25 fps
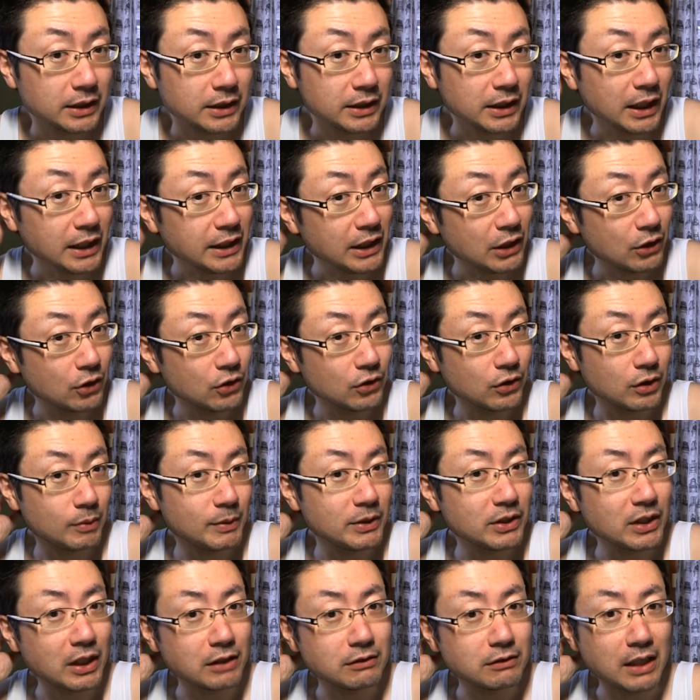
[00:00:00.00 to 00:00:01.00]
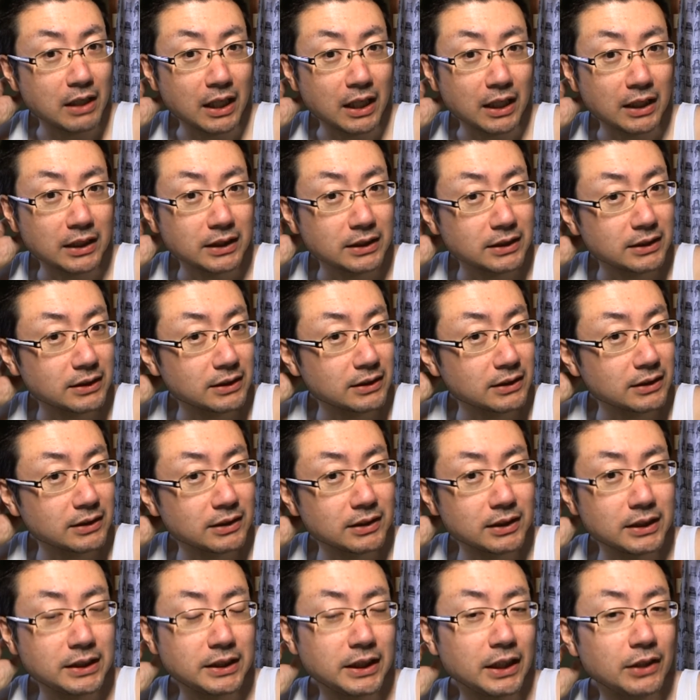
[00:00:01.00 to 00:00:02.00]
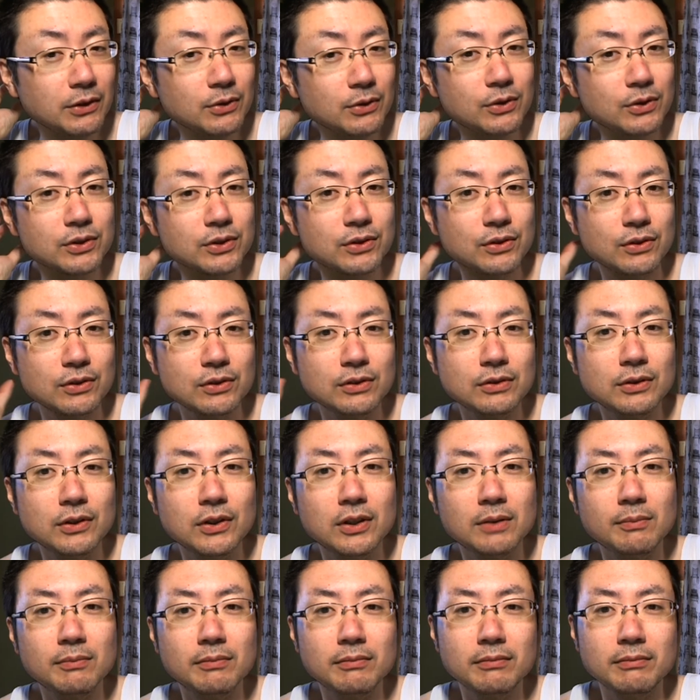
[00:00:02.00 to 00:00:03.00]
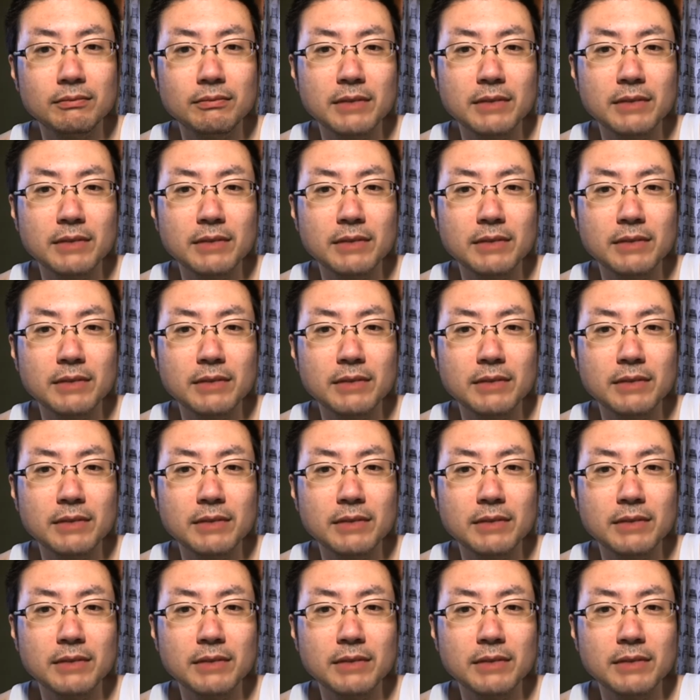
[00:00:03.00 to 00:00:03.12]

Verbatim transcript: なんだこのコメント欄は、記者の憶測を